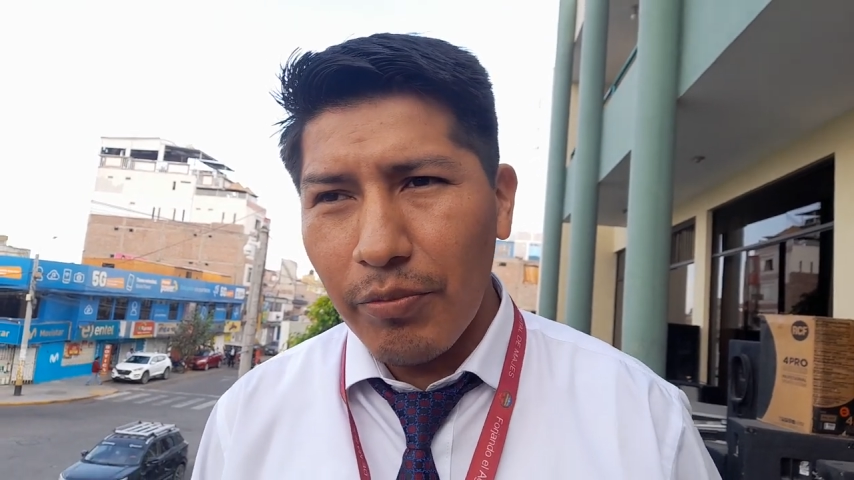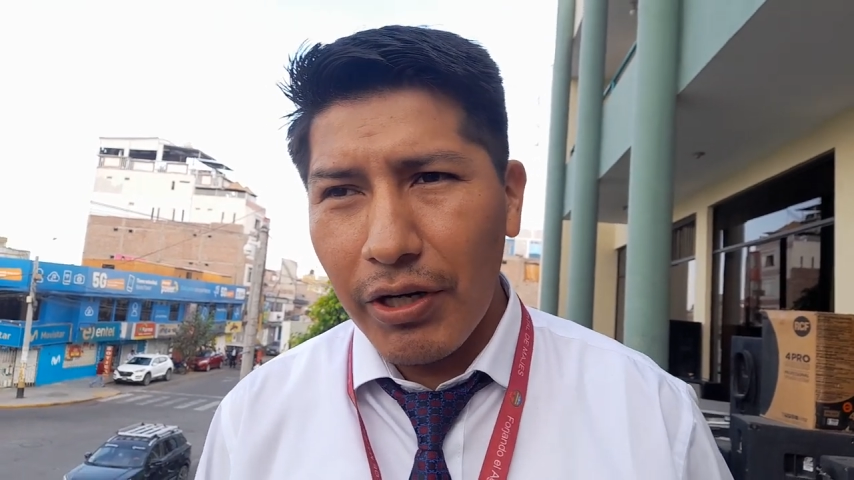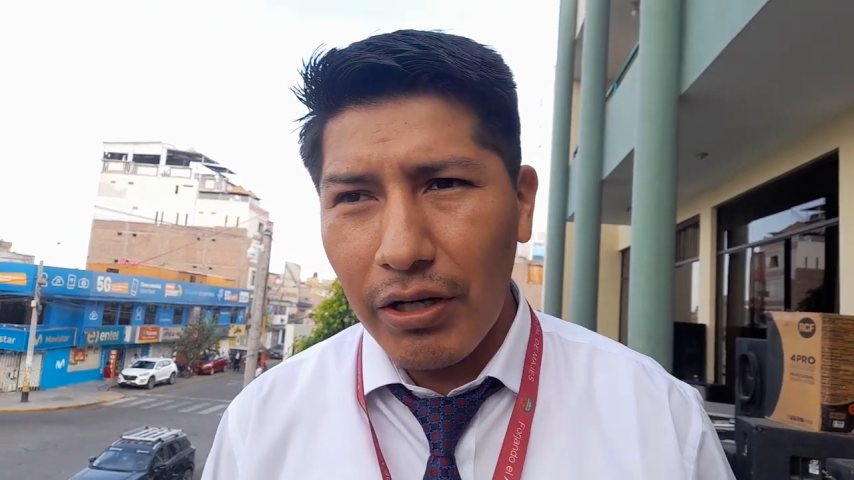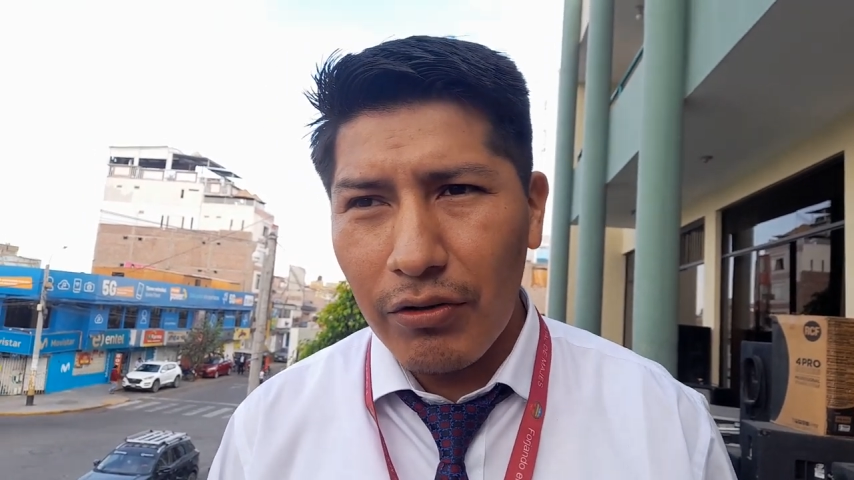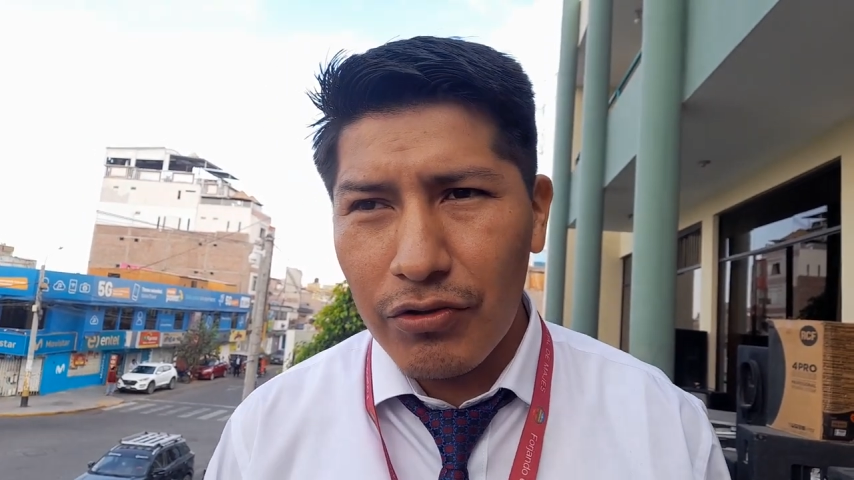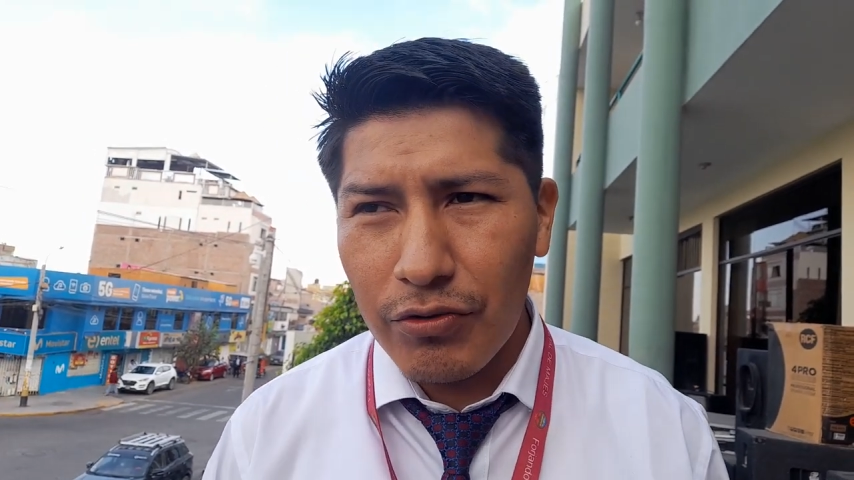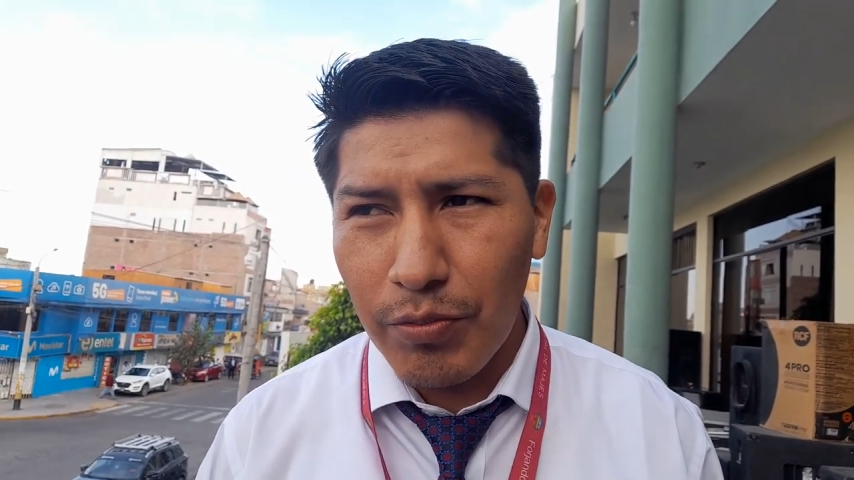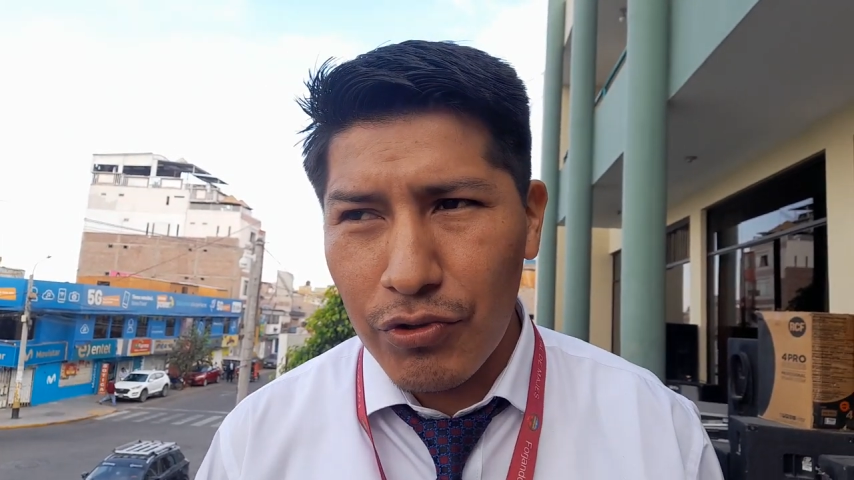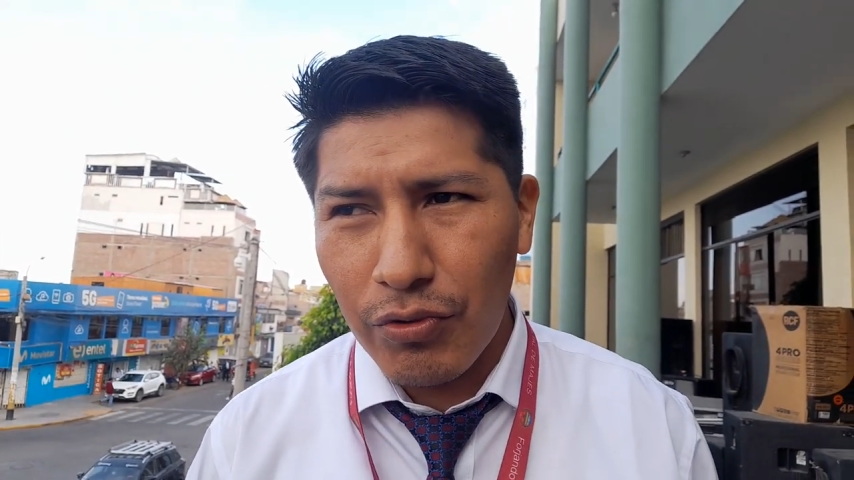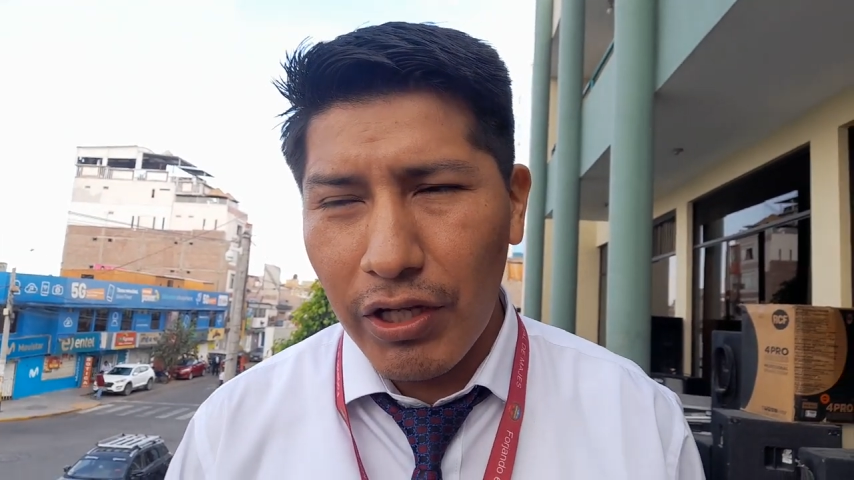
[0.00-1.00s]
para los
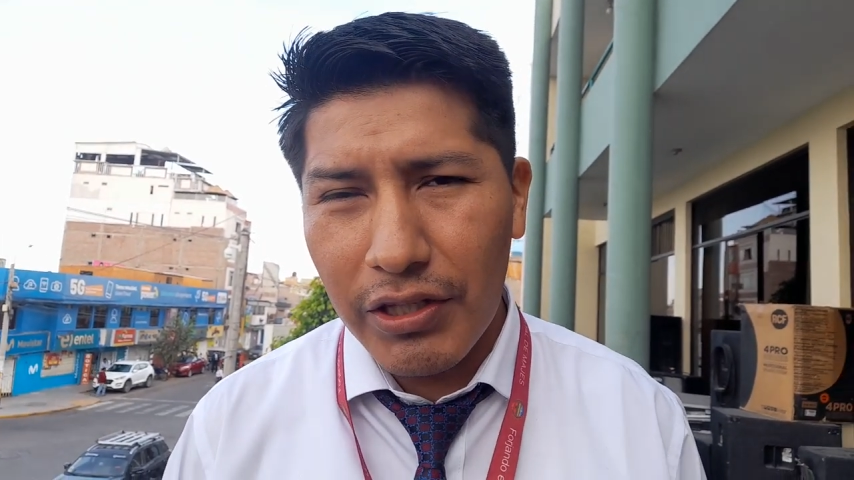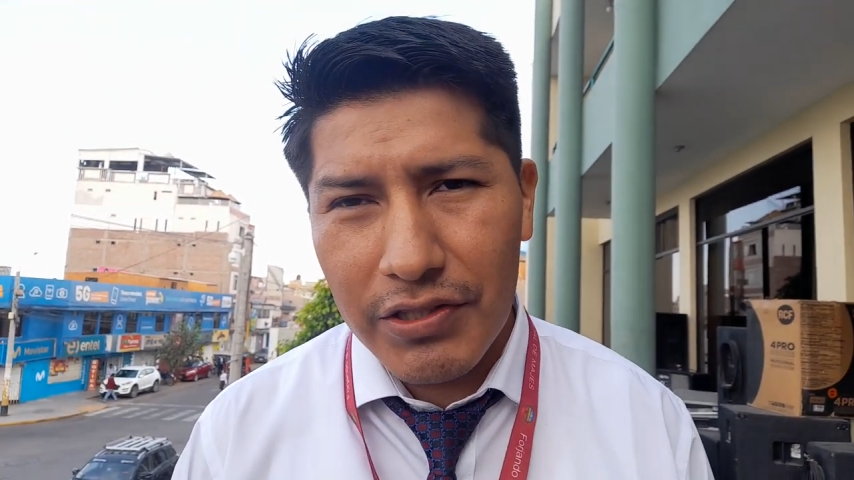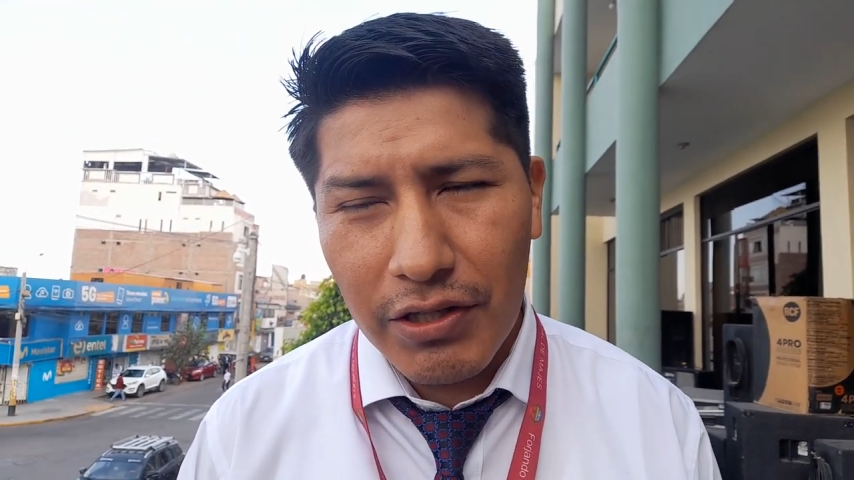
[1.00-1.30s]
postulantes,